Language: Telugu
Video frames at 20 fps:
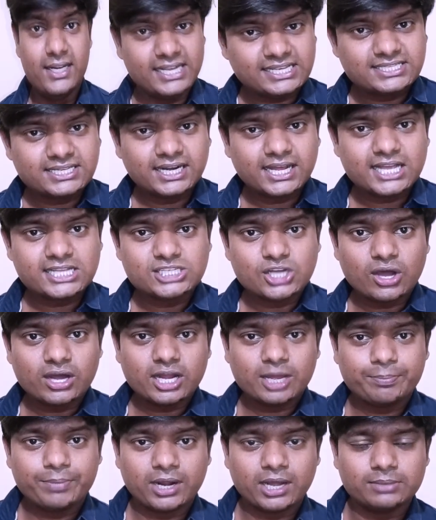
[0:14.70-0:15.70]
రీసెంట్గా
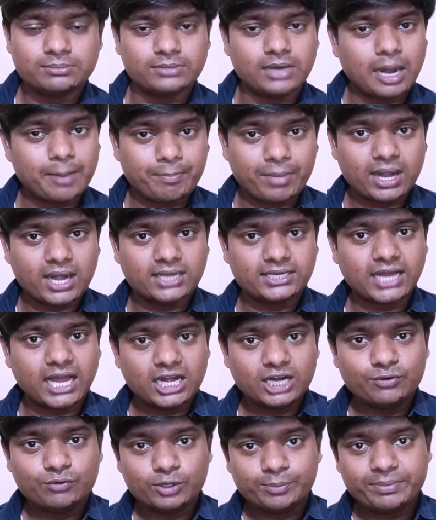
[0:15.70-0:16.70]
జాన్ అబ్రహం మన
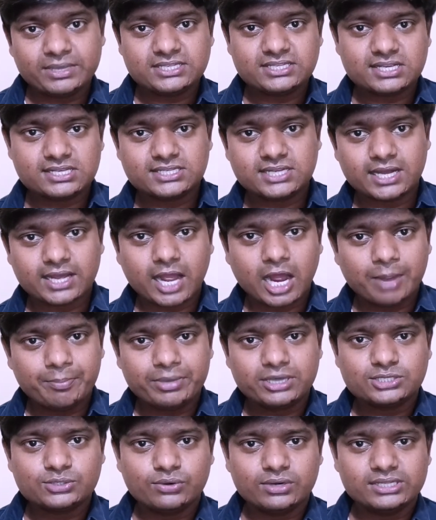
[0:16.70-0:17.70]
టాలీవుడ్పై చేసిన
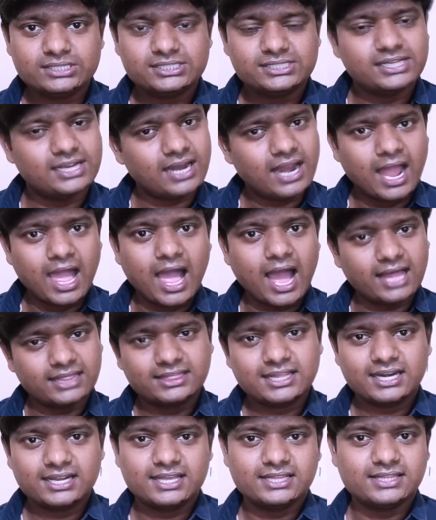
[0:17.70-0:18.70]
కామెంట్స్ గురించి
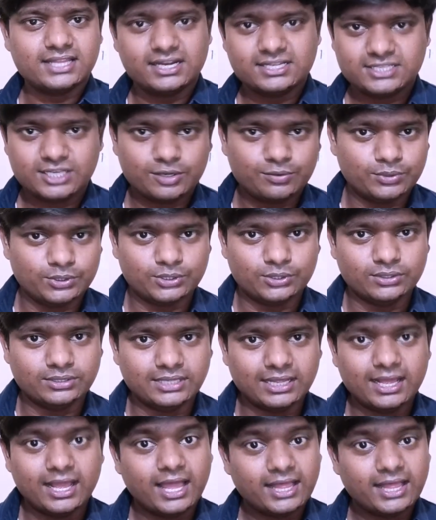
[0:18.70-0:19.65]
అందరికీ తెలిసే ఉంటుంది